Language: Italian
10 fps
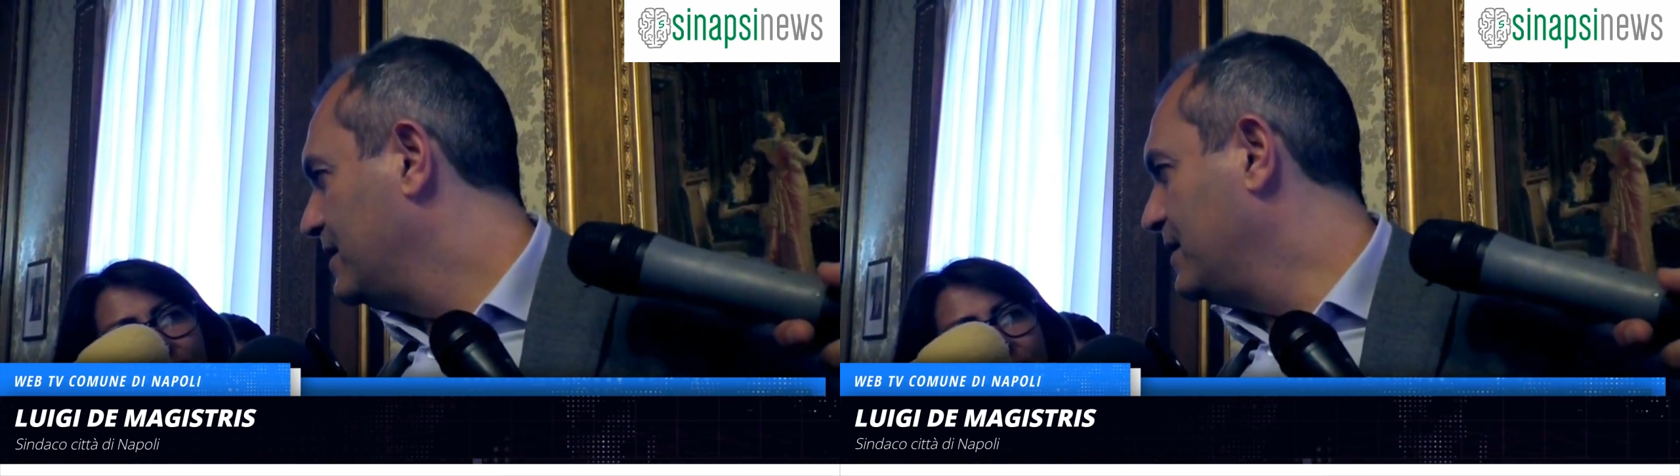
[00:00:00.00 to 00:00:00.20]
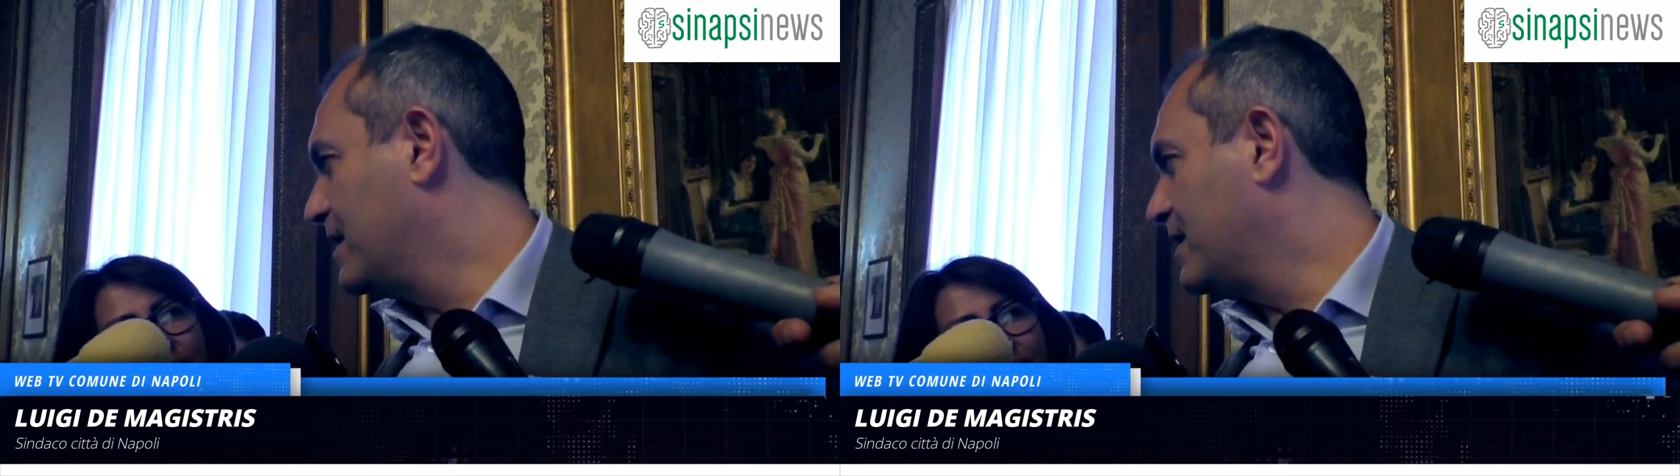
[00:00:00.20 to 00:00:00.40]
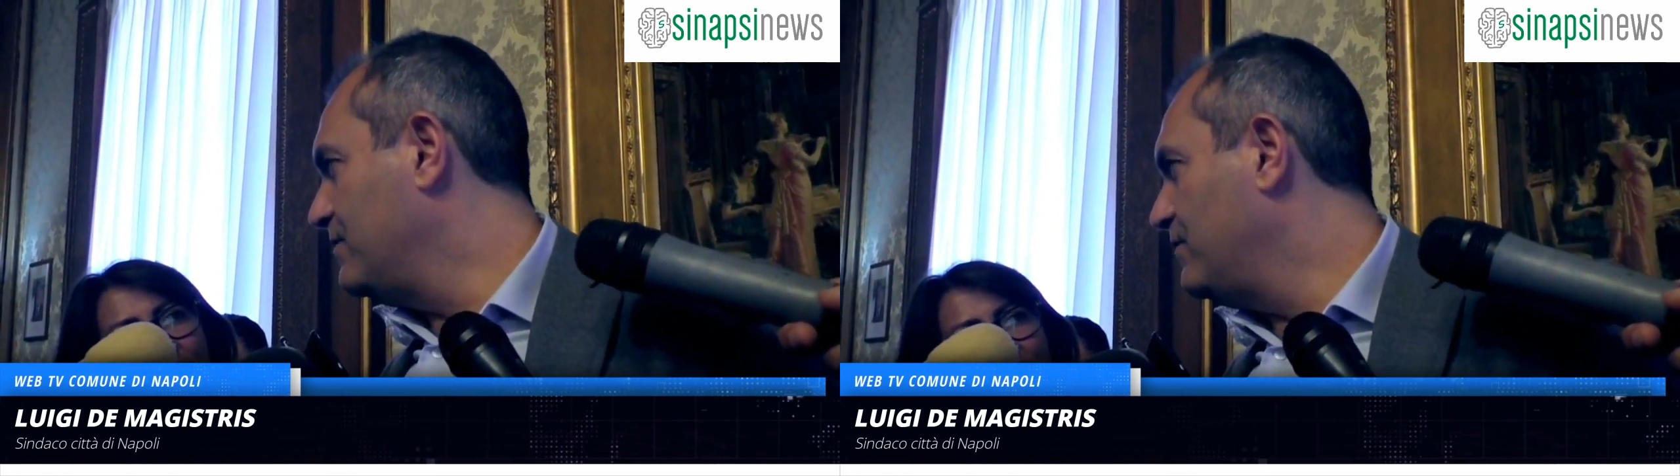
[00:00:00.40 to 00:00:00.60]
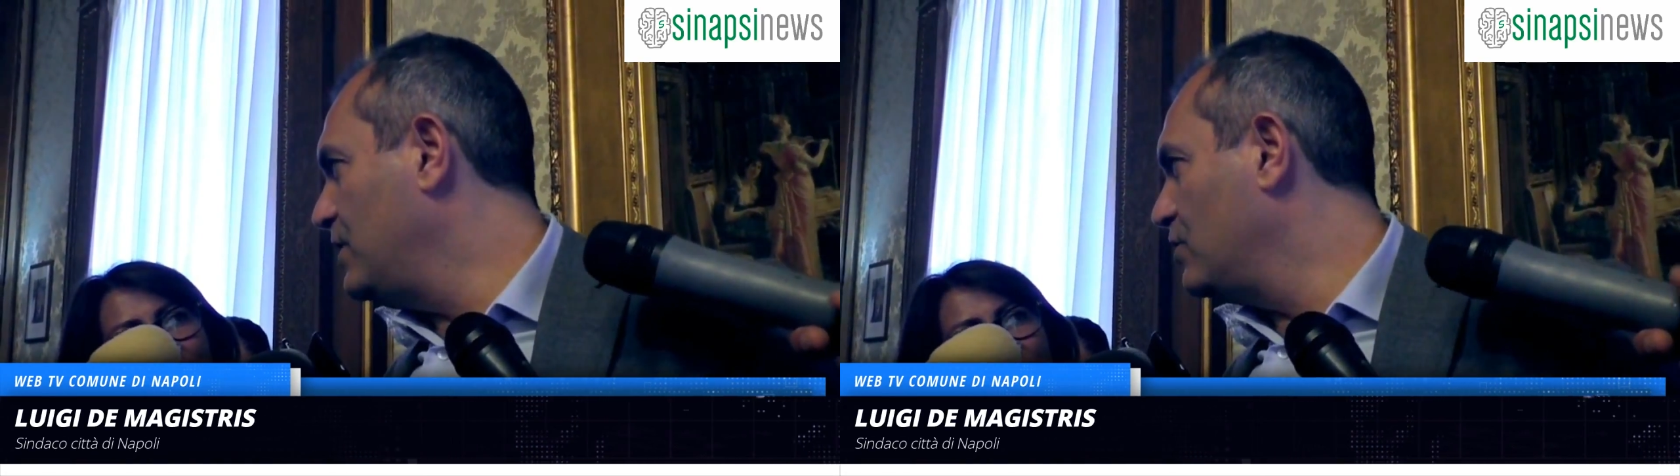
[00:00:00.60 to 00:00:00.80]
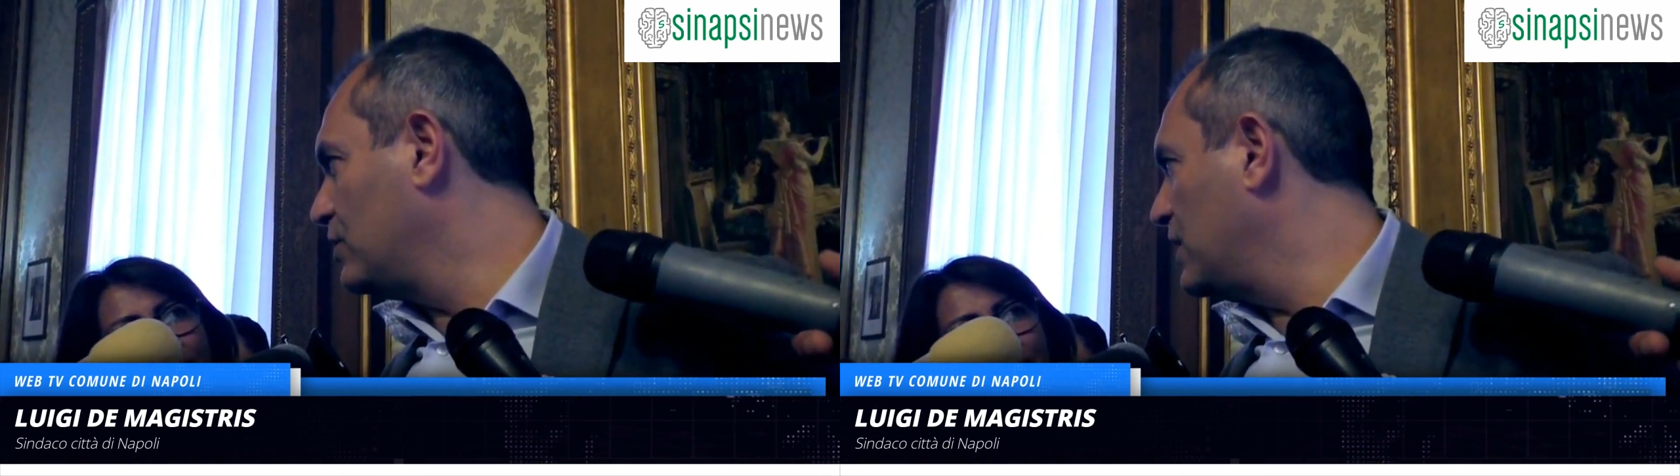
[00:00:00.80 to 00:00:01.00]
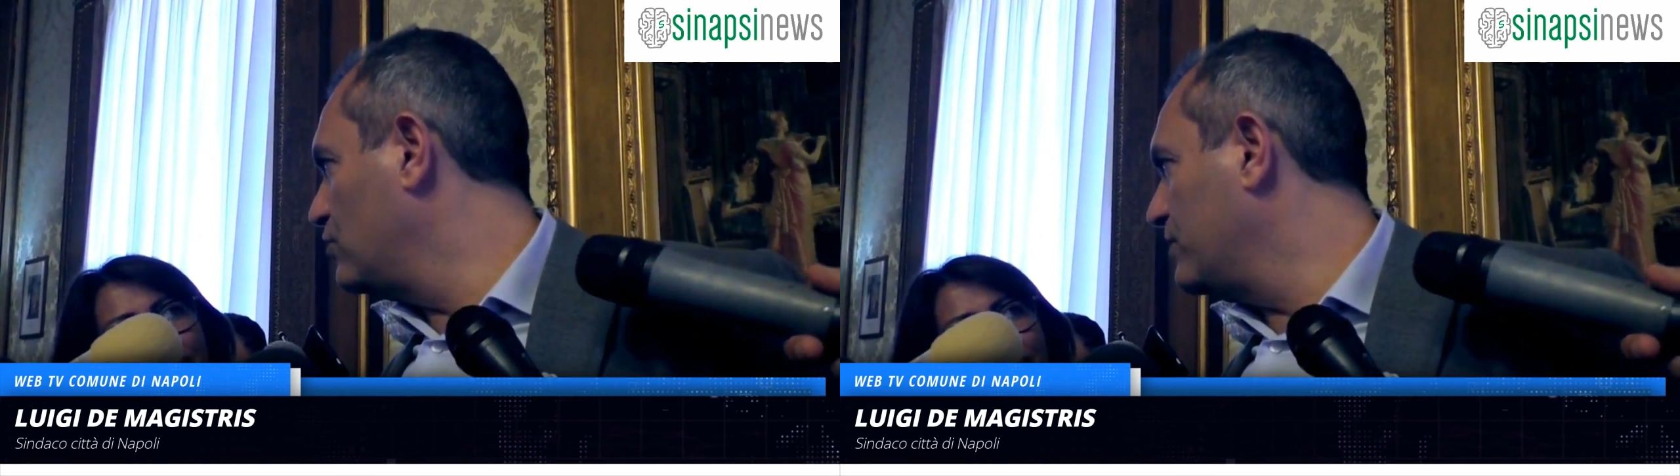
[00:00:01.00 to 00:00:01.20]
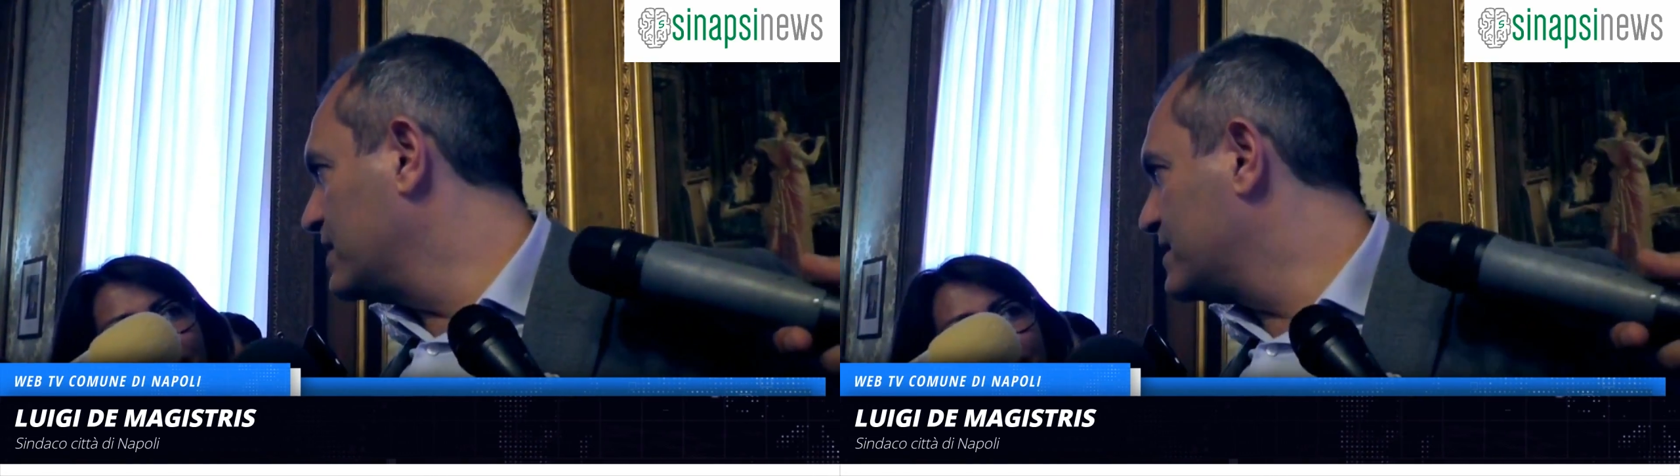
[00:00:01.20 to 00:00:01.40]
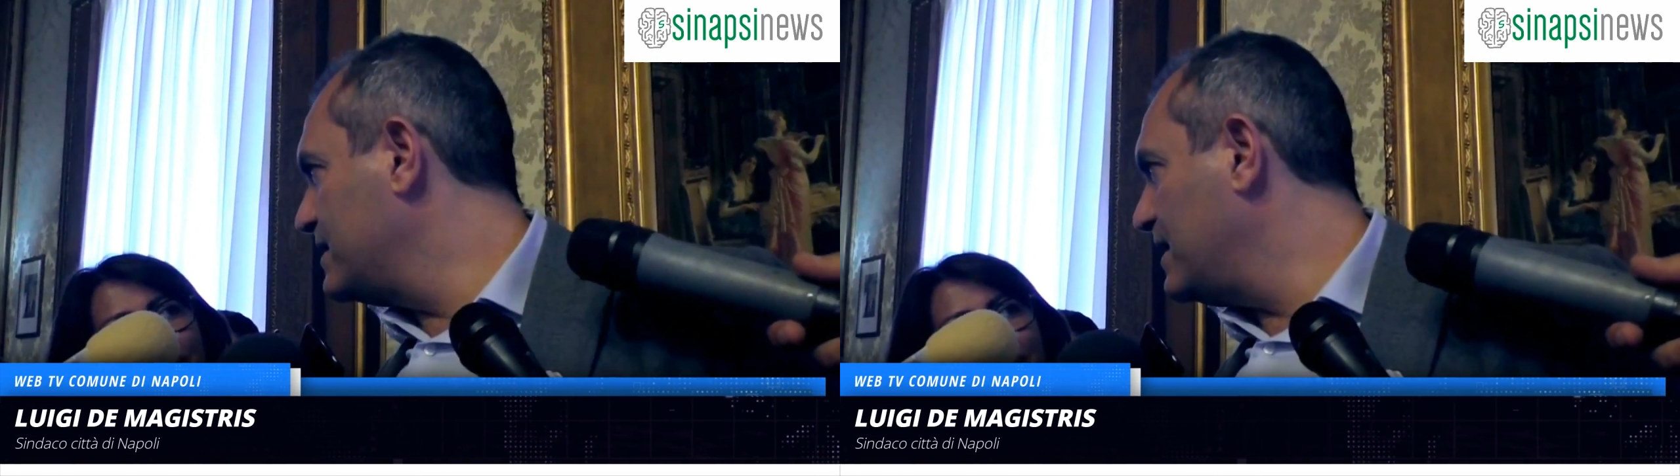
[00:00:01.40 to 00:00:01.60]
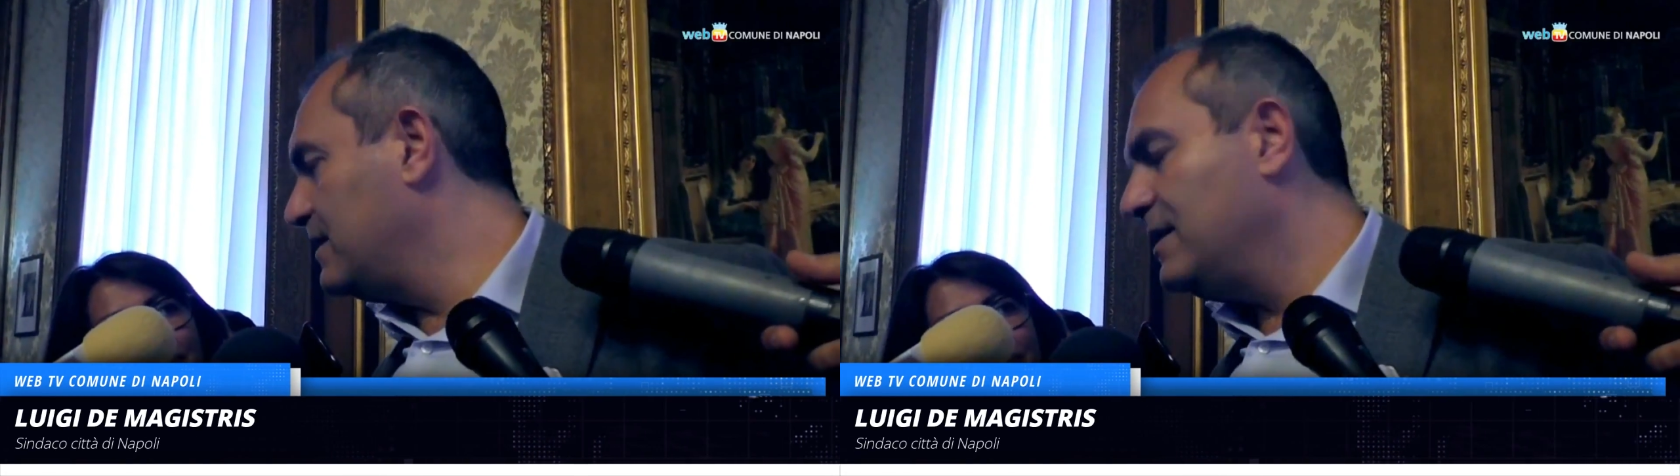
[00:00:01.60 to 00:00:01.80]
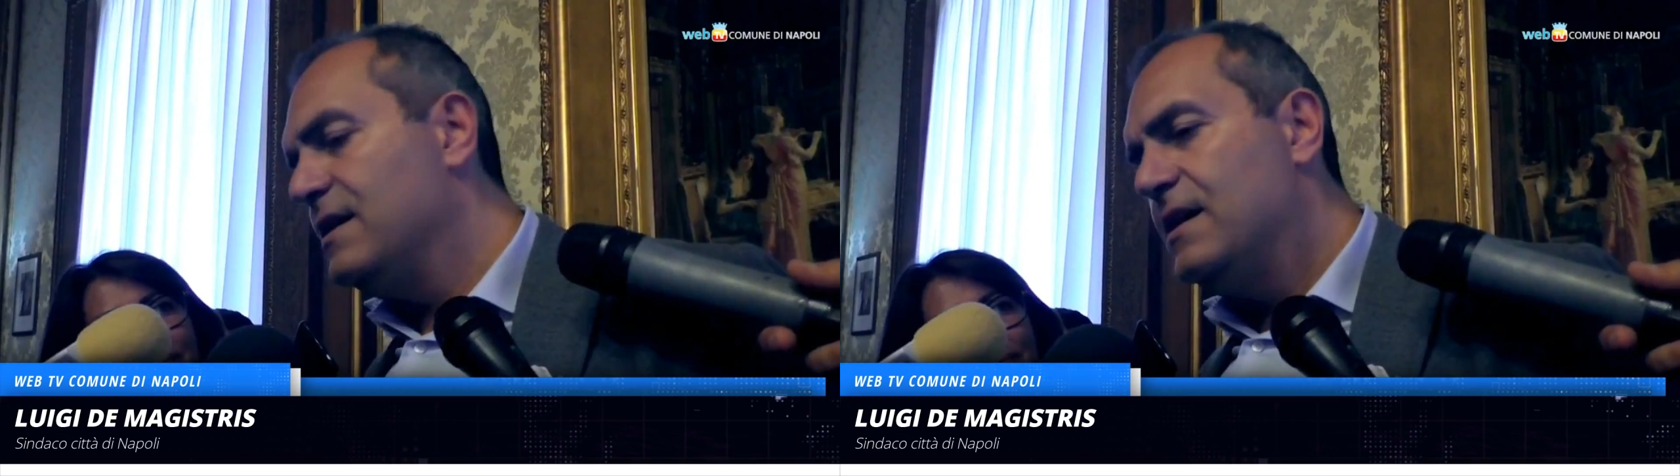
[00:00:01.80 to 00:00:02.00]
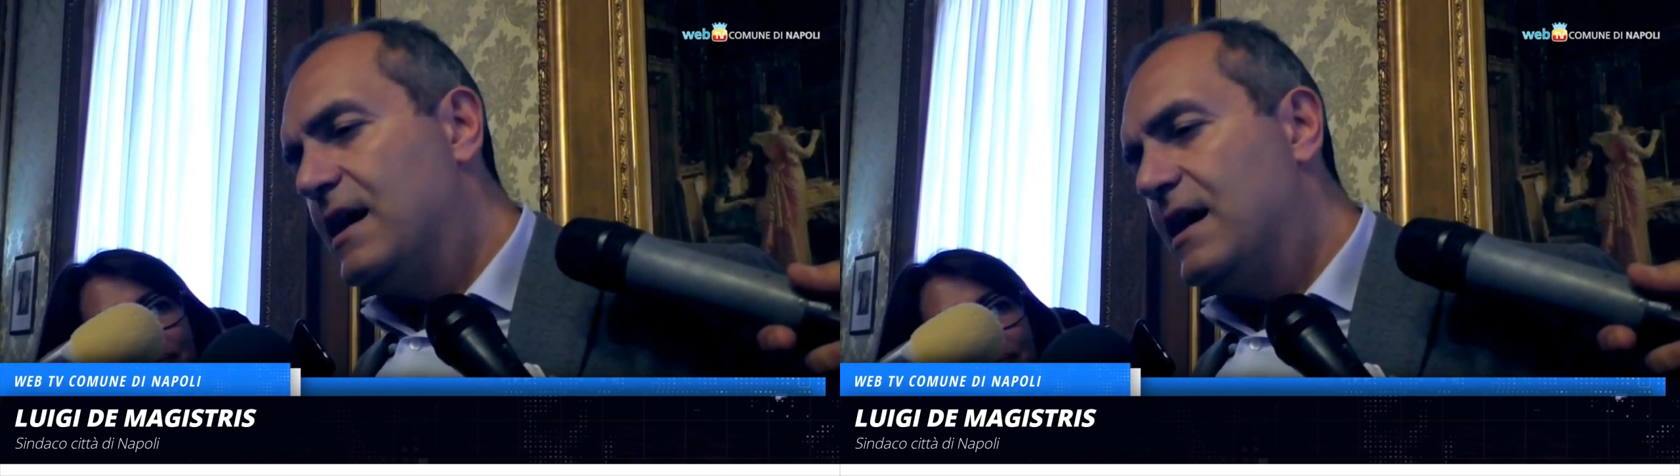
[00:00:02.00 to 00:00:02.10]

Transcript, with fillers: il rinvio delle universiadi